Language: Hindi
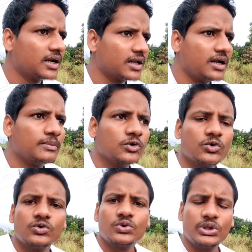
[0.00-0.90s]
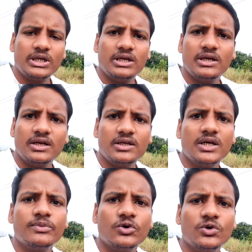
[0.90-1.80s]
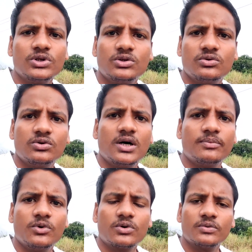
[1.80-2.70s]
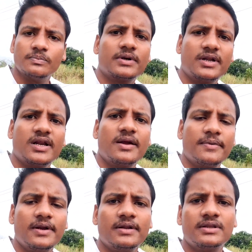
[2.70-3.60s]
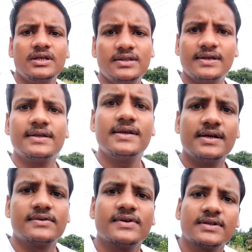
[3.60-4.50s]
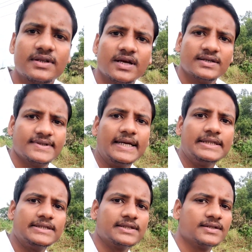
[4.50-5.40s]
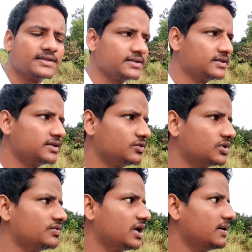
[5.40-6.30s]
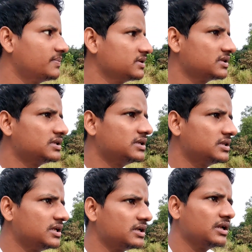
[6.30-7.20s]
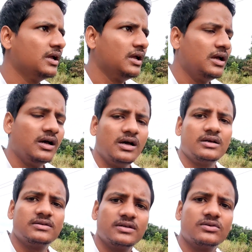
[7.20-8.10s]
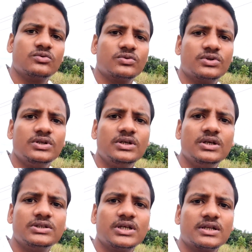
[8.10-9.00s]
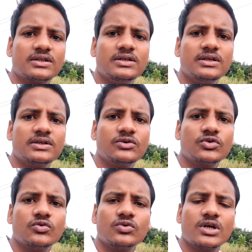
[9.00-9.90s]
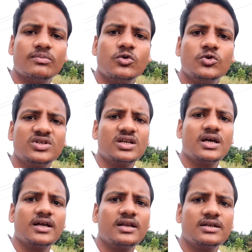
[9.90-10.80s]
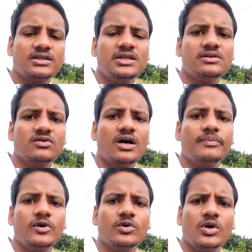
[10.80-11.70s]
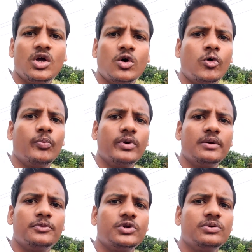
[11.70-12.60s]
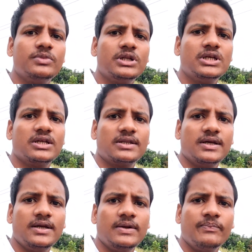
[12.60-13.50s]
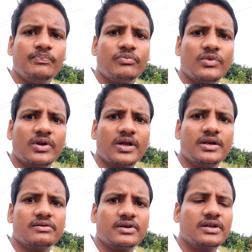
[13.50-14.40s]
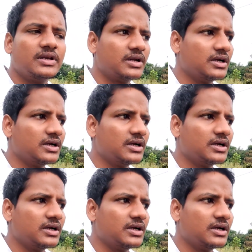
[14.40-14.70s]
अगर आप लोगों के एरिया में होगी तो आप लोग ट्रैपिंग तीतर की कर सकते हैं आसानी से क्योंकि वहाँ पे तीतर अक्सर रुकती हैं चरती हैं क्योंकि उनका भोजन हर एक चीज़ वहाँ पे उपलब्ध मिल जाता है रहने सहने